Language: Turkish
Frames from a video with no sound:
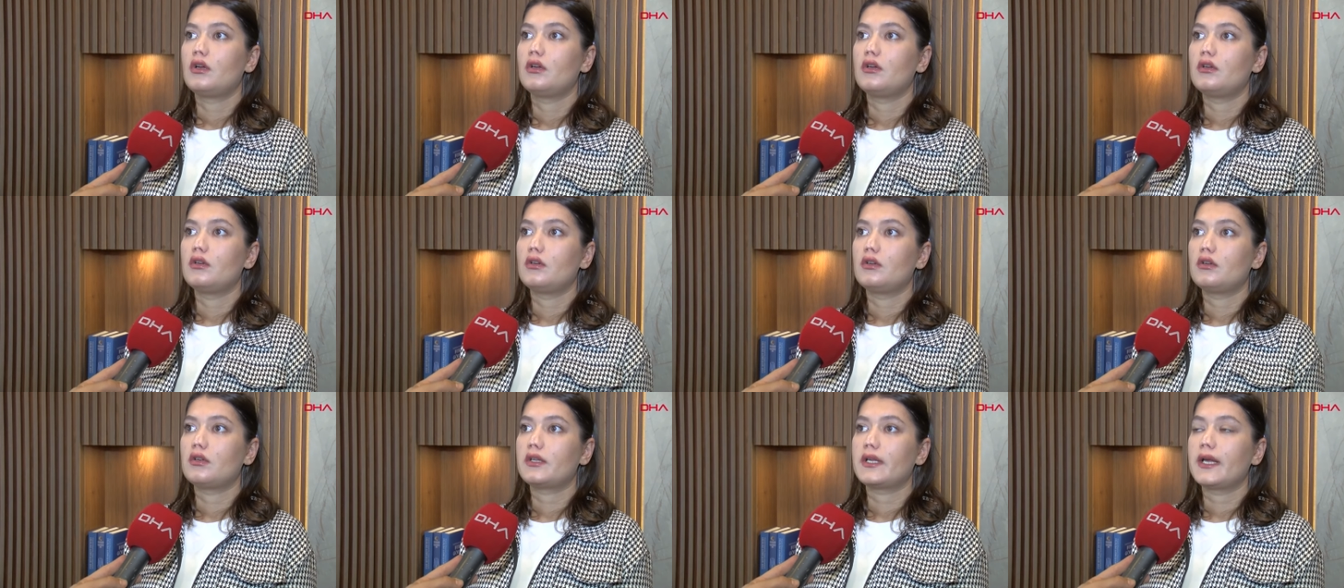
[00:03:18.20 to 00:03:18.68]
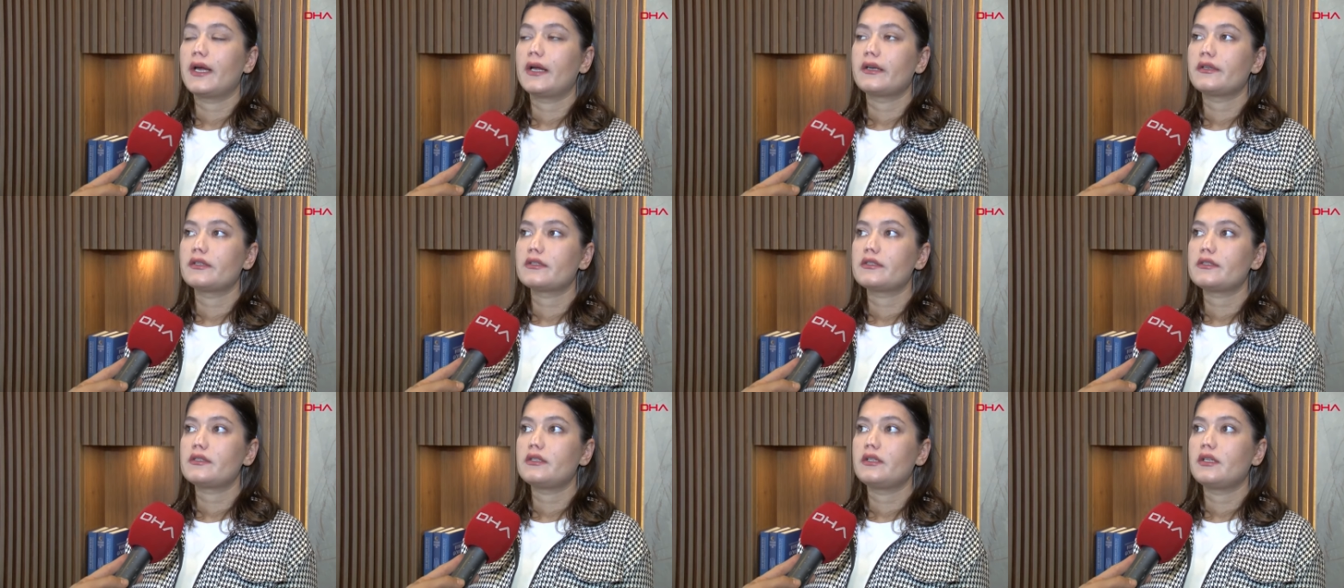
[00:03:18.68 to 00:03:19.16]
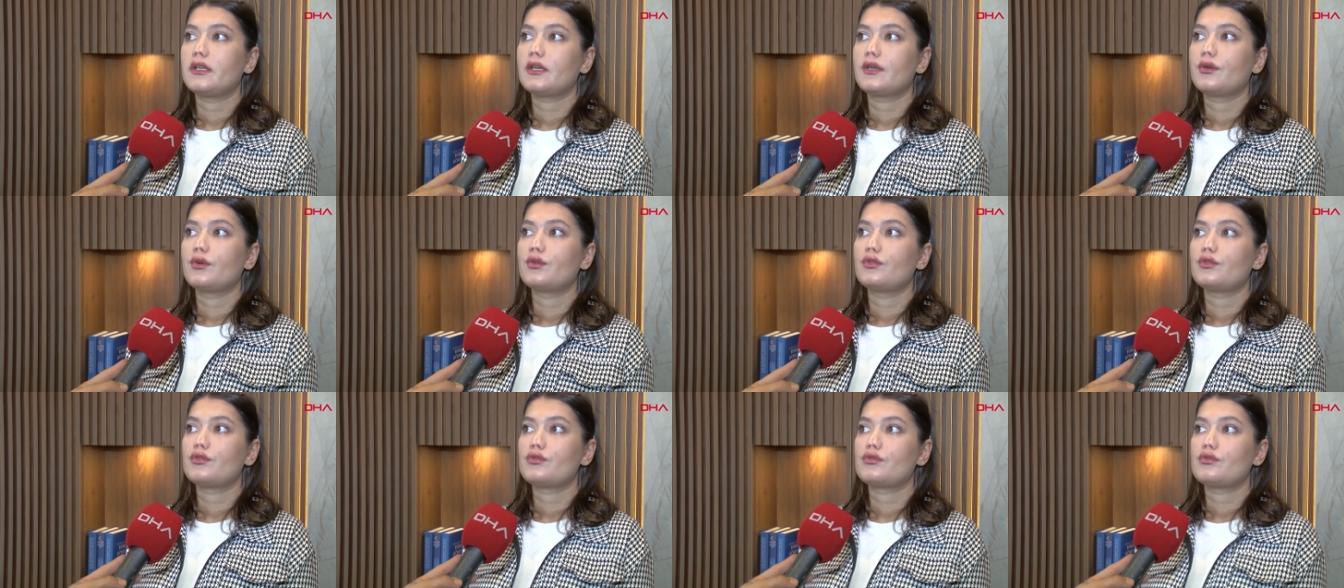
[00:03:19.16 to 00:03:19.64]
Ee, kendisiyle
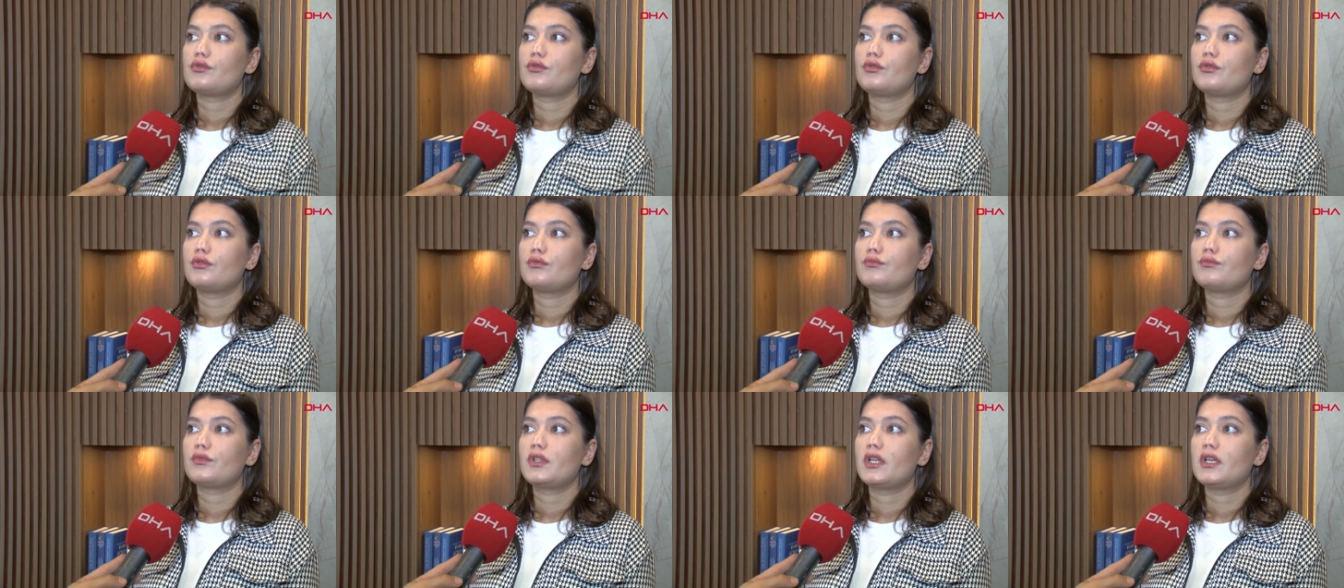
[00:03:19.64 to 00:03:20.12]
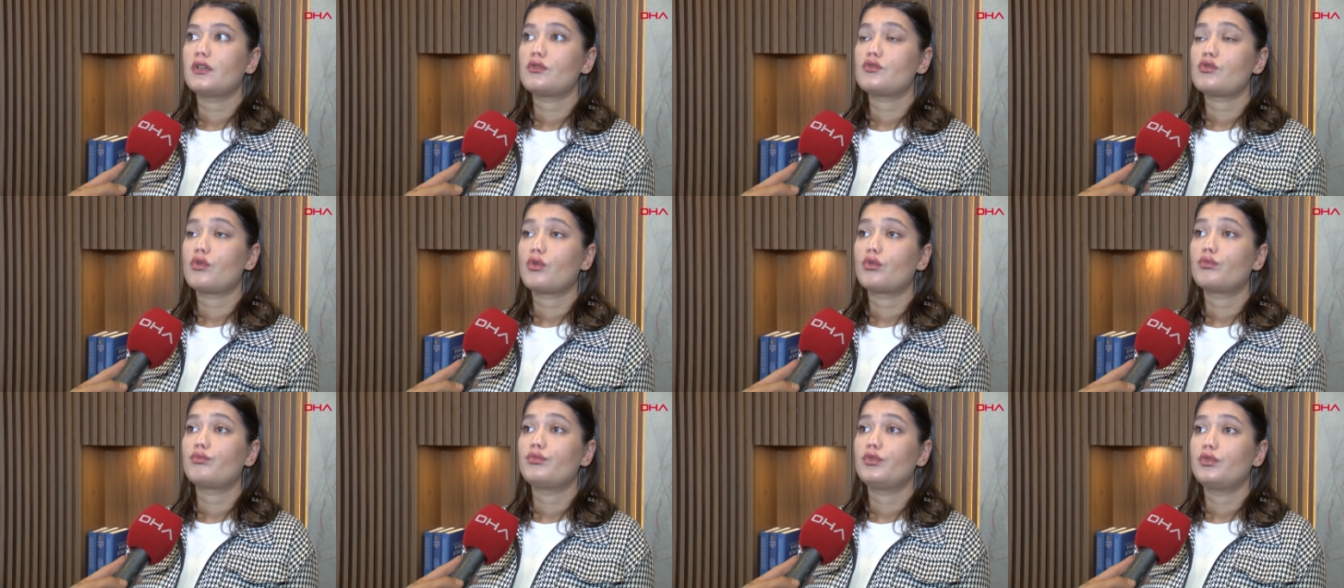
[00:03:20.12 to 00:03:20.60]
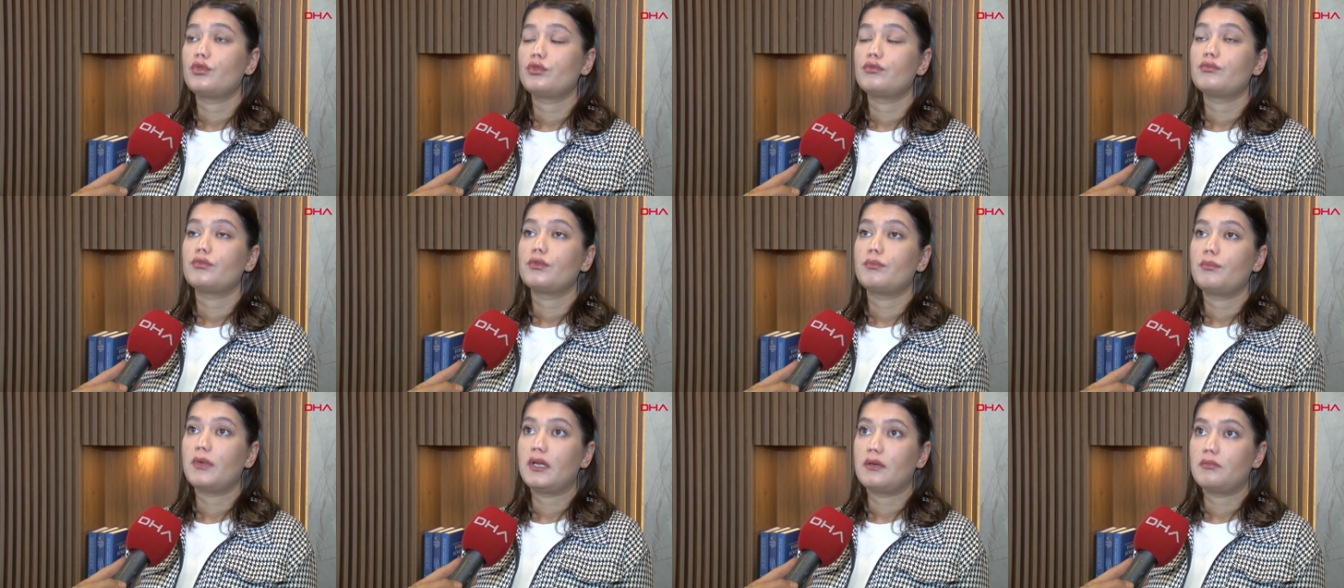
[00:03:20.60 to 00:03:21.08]
görüştüğümde çok
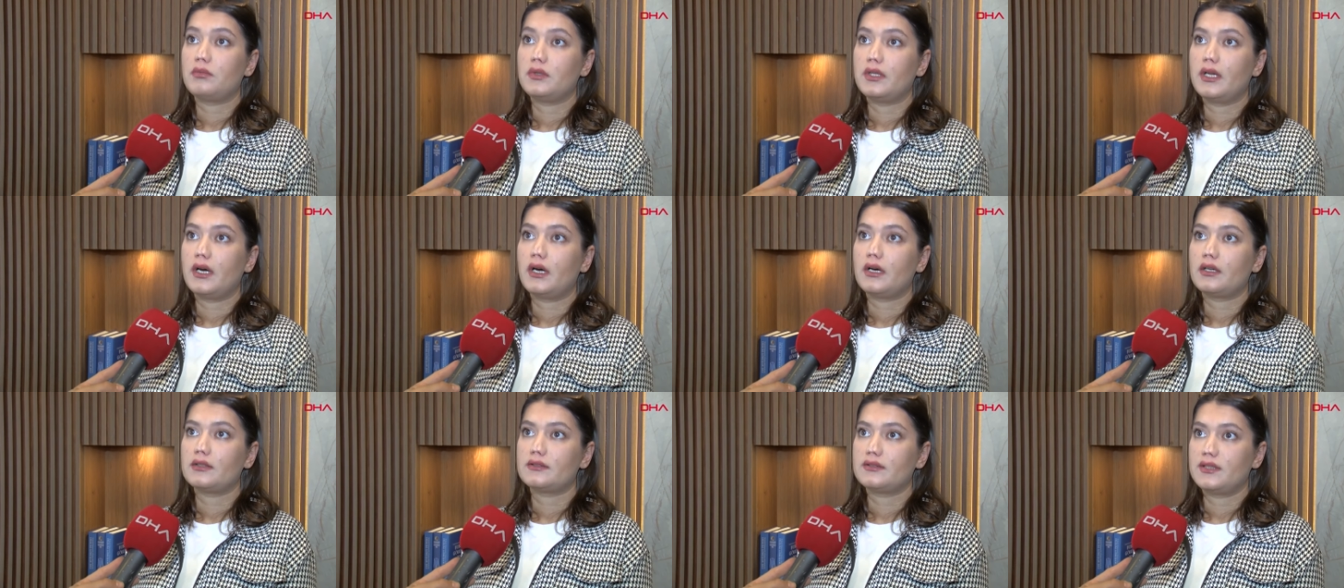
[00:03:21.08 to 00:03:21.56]
büyük bir meblağ